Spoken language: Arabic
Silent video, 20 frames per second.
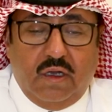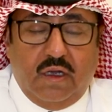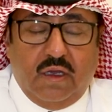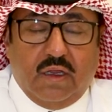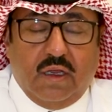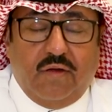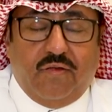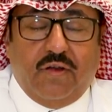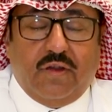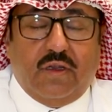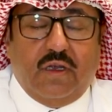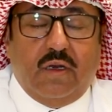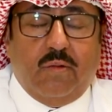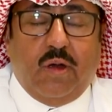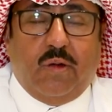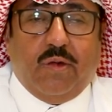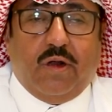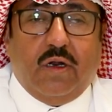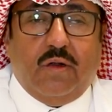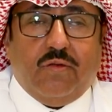إضافة
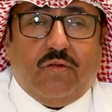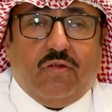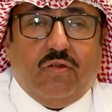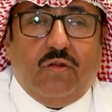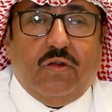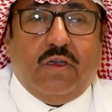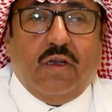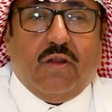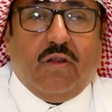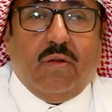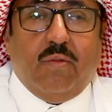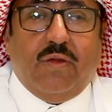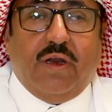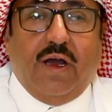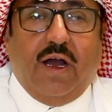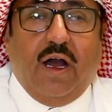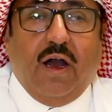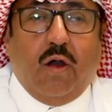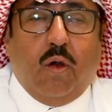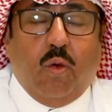المملكة العربية السعودية ضمن
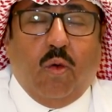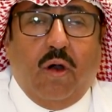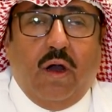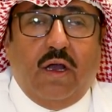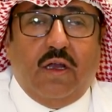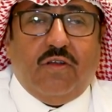أقوى